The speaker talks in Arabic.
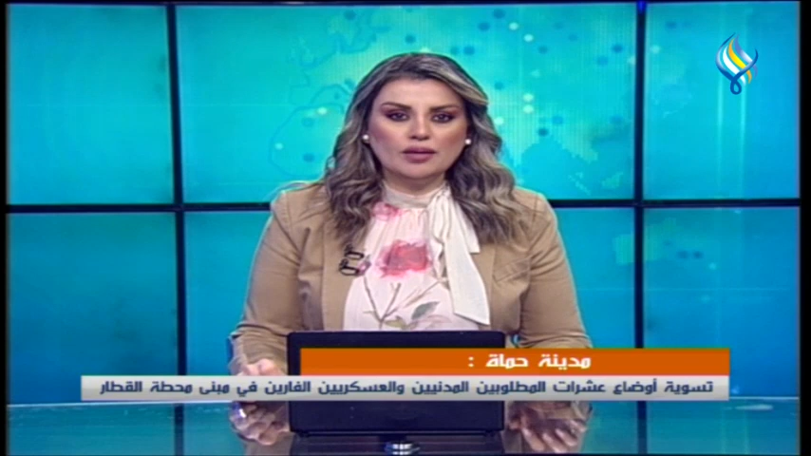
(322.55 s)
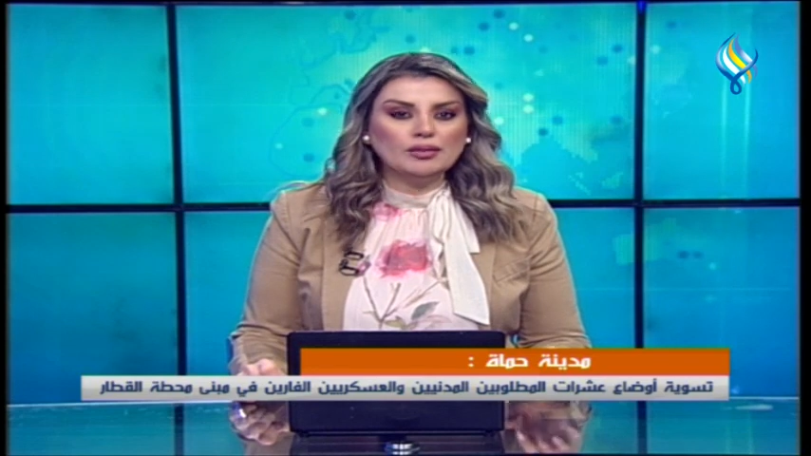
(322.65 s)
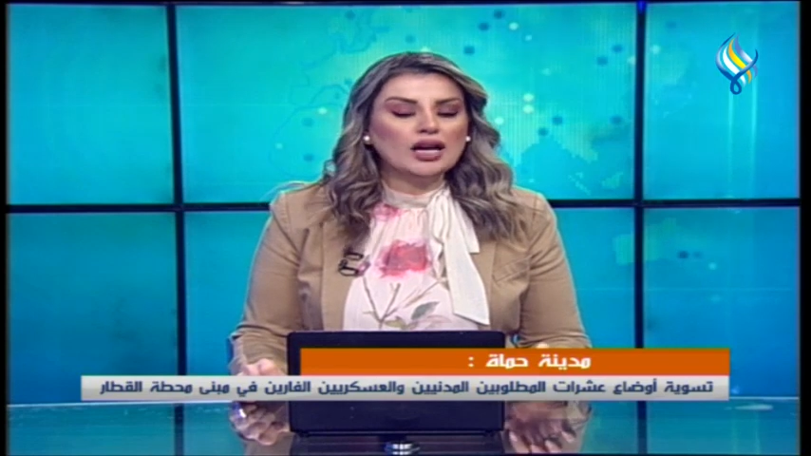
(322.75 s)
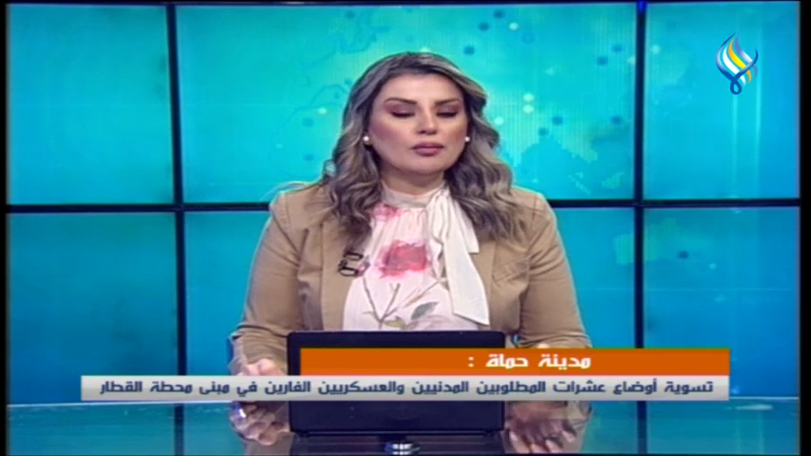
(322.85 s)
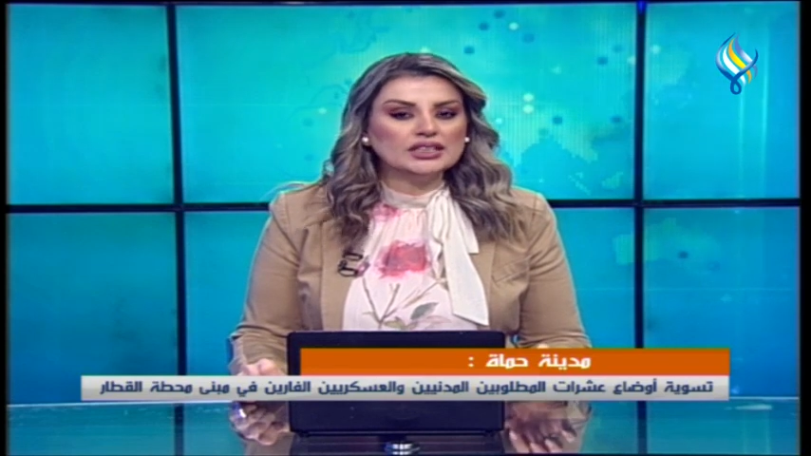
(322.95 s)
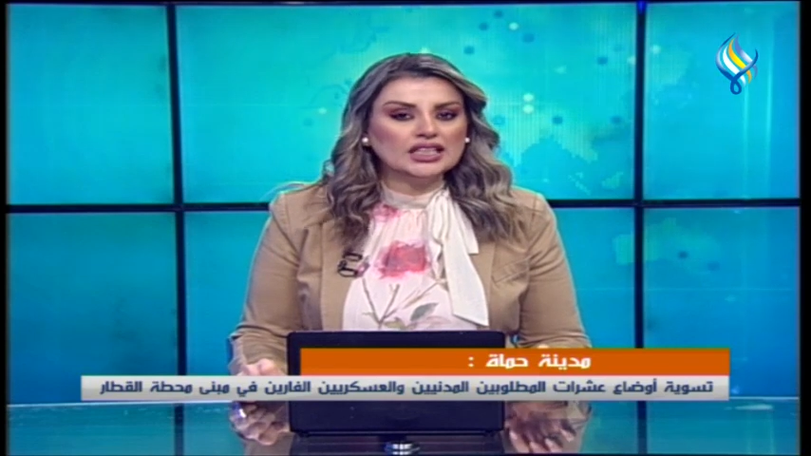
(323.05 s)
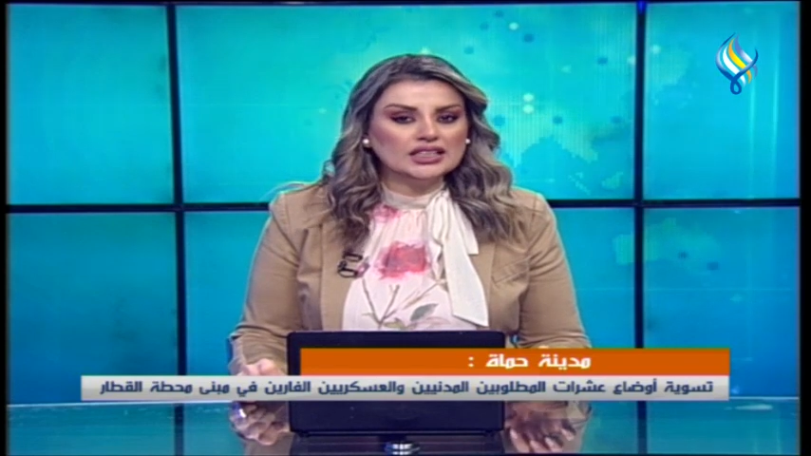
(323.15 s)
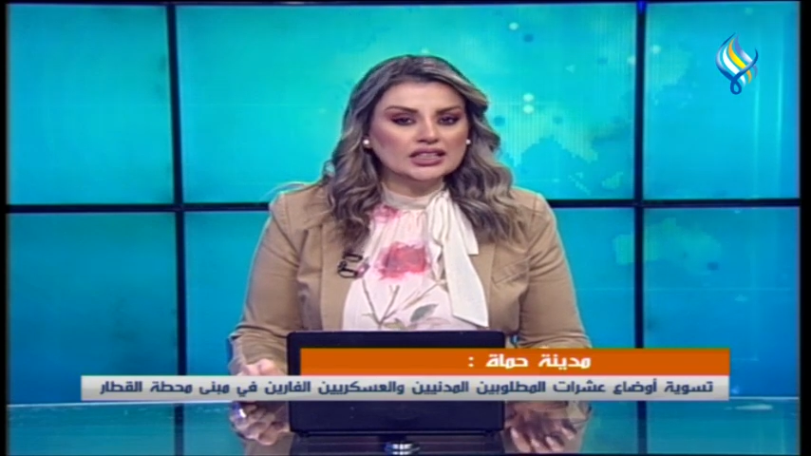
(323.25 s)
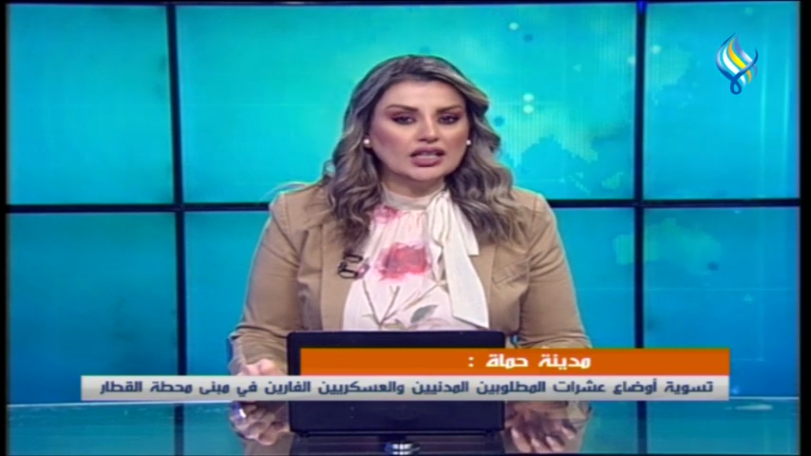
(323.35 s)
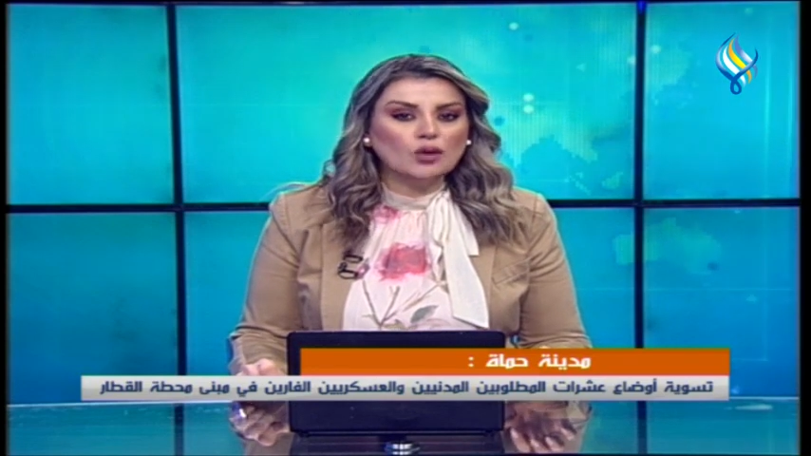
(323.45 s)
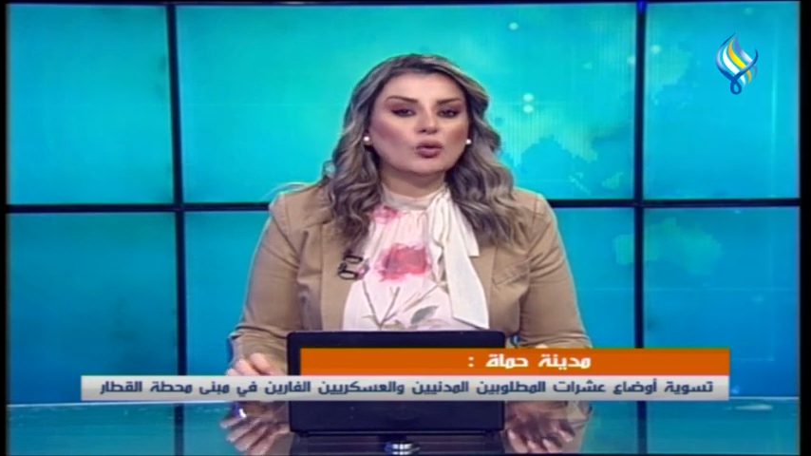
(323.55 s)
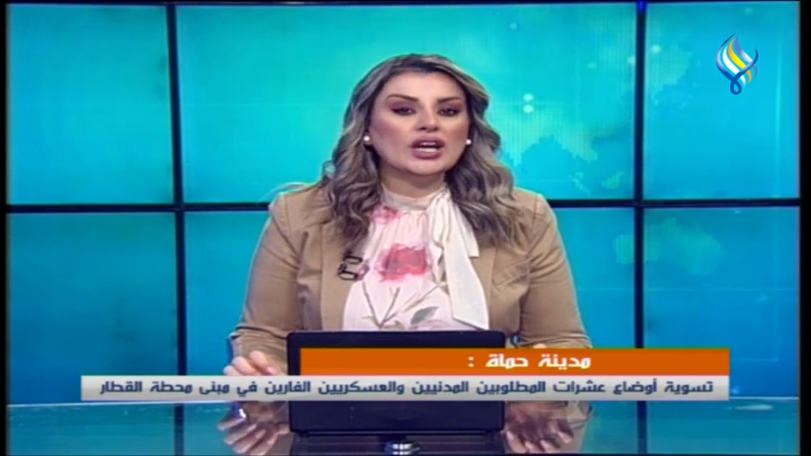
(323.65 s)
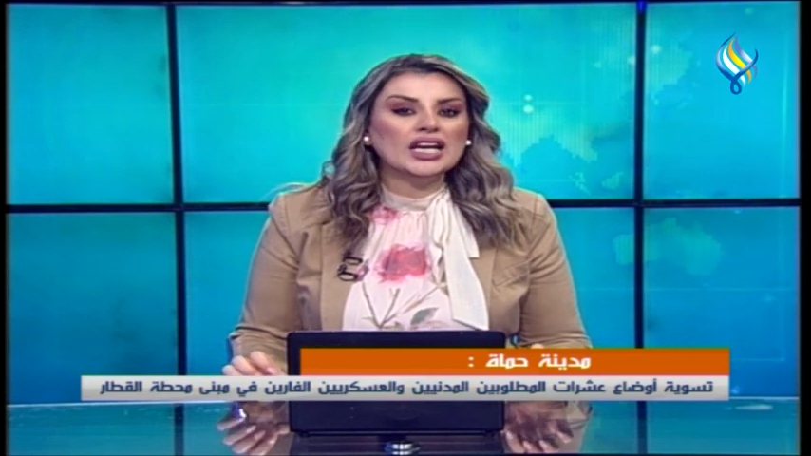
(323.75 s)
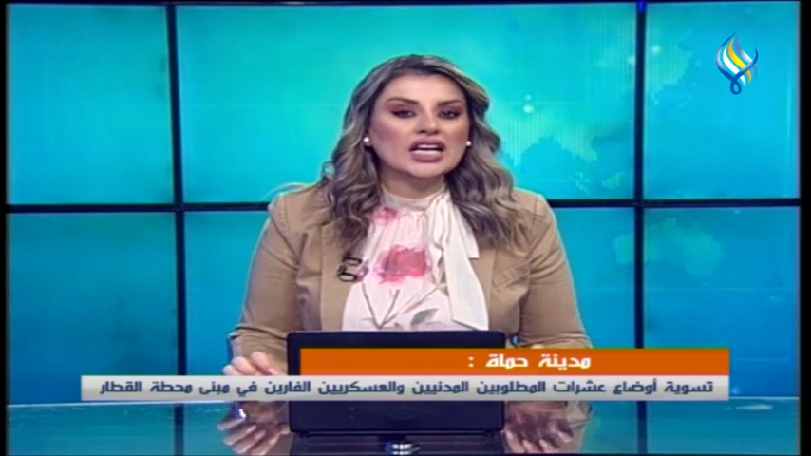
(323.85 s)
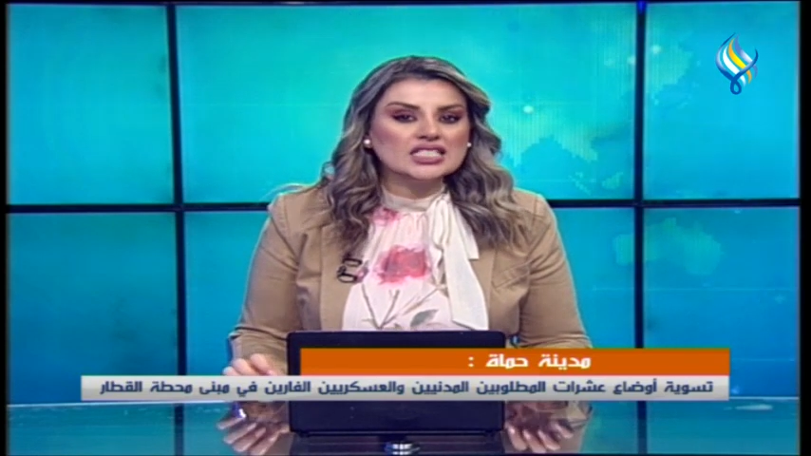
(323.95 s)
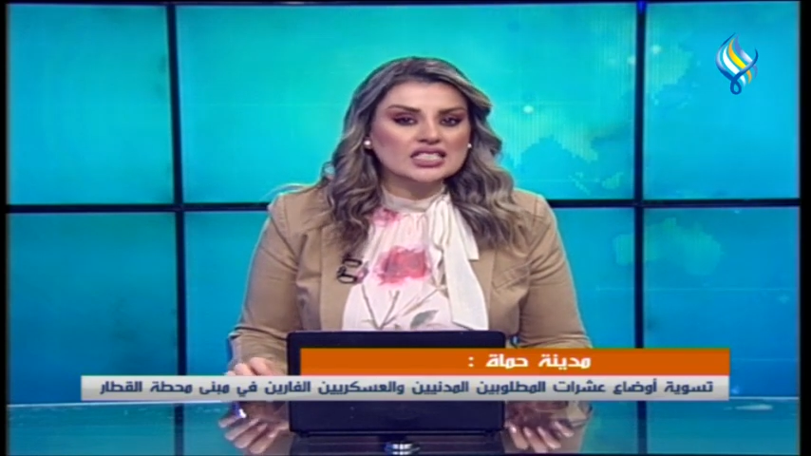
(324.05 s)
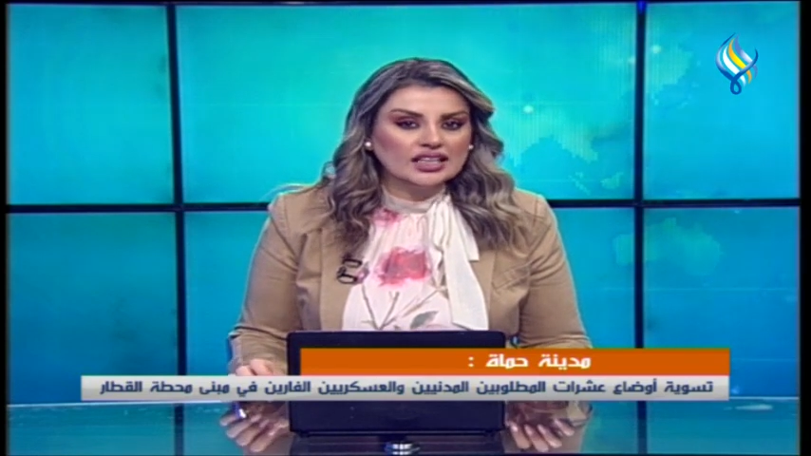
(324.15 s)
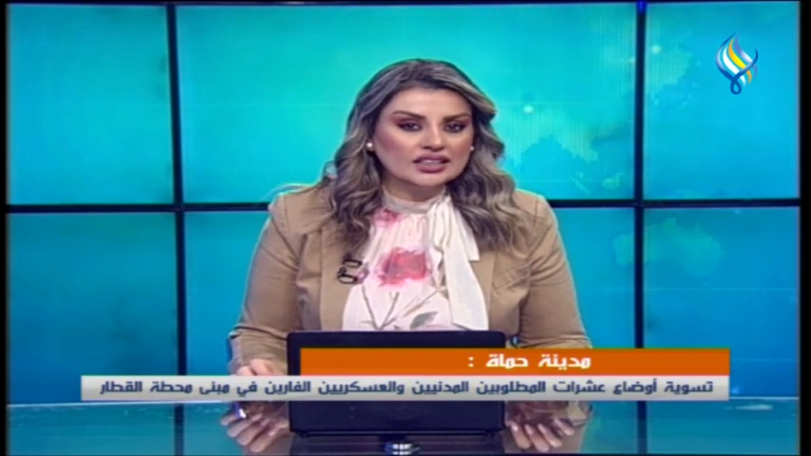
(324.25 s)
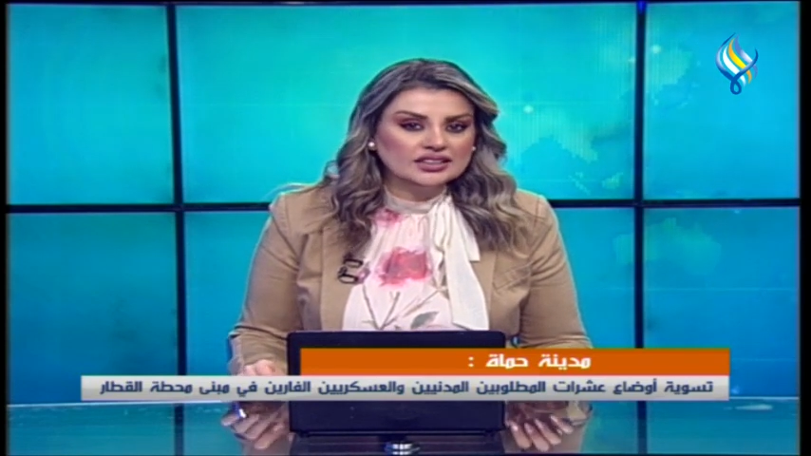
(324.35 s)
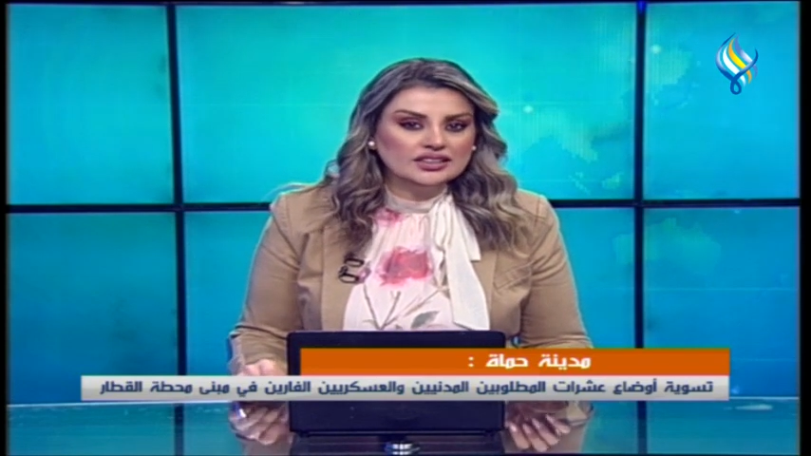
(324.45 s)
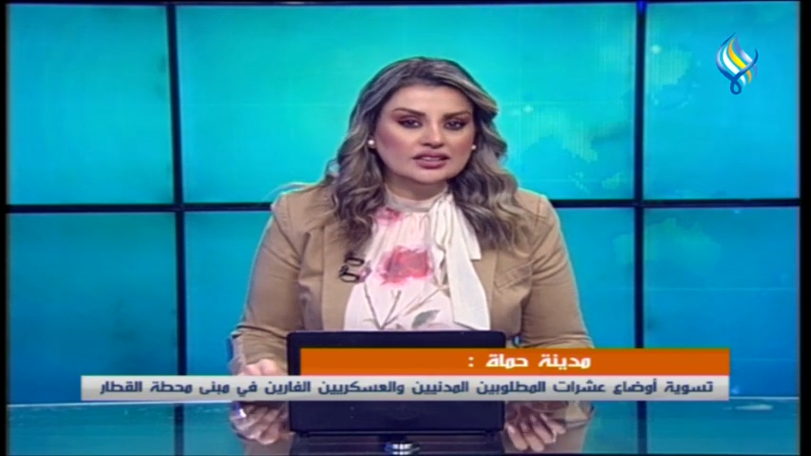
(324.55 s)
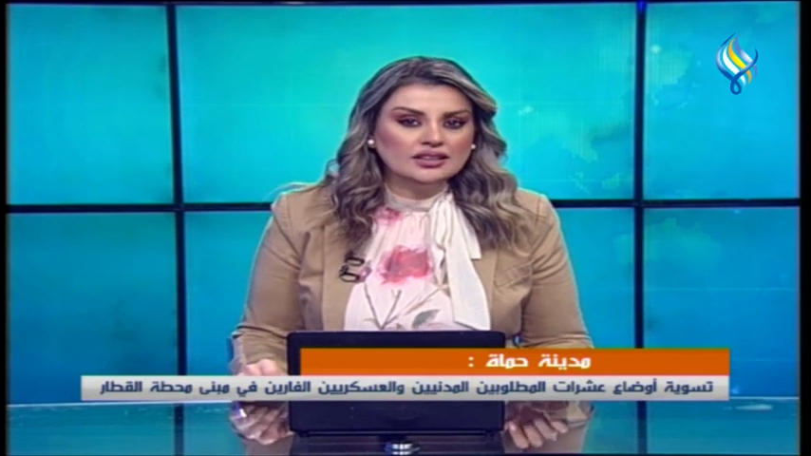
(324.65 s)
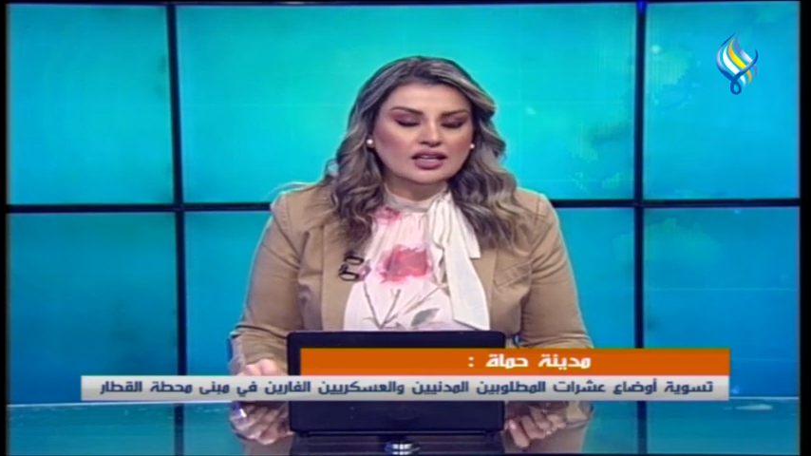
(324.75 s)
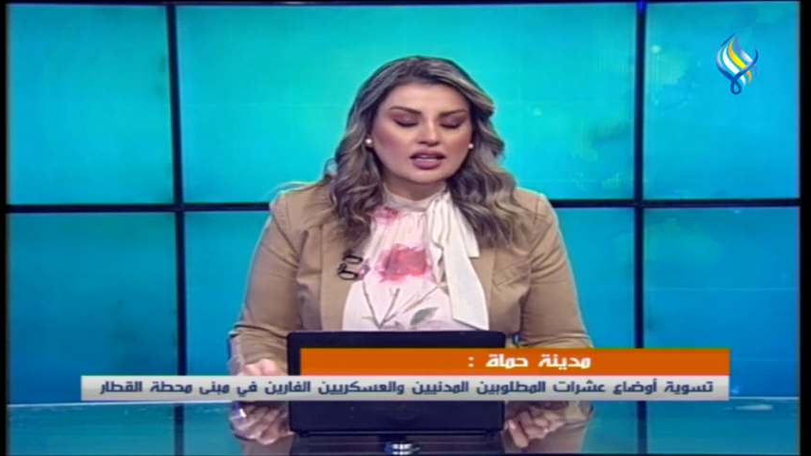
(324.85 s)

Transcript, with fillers: من المدنيين والعسكريين